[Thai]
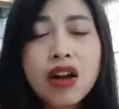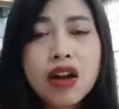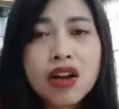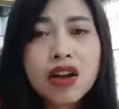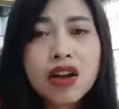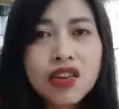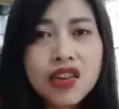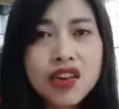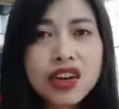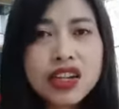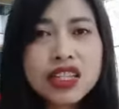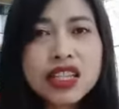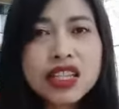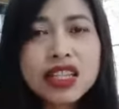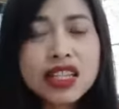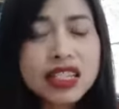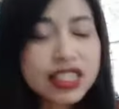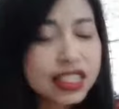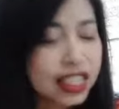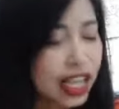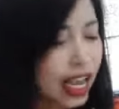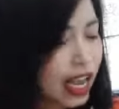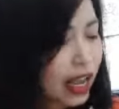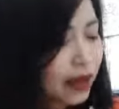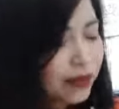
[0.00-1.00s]
ข้อที่
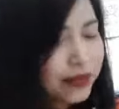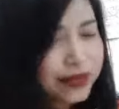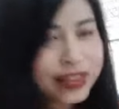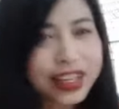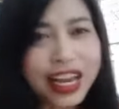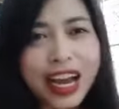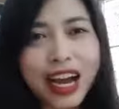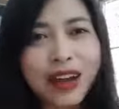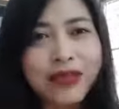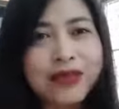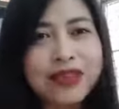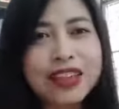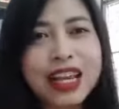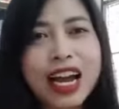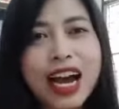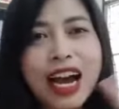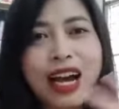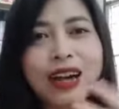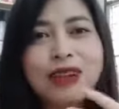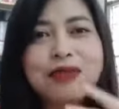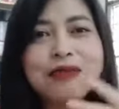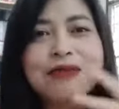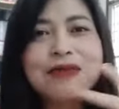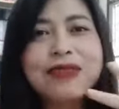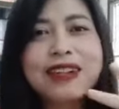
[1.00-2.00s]
3 3
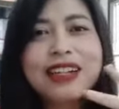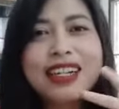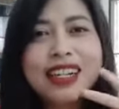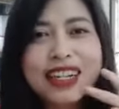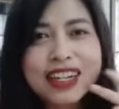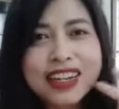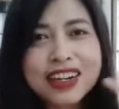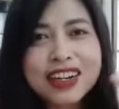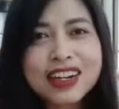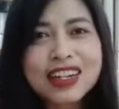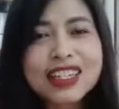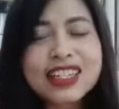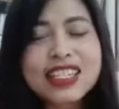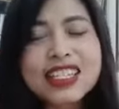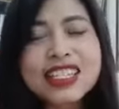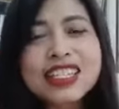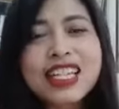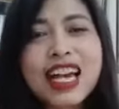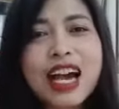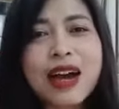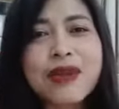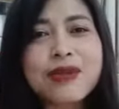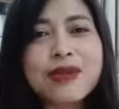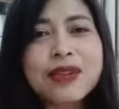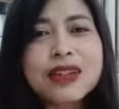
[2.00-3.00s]
3ข้อที่
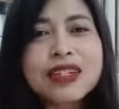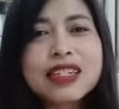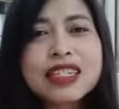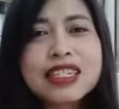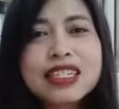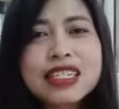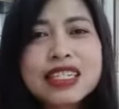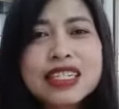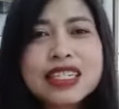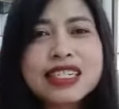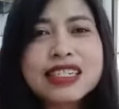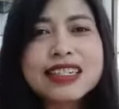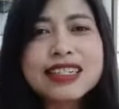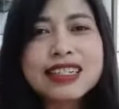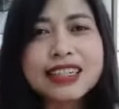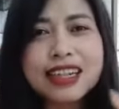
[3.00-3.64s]
3 ก็คือ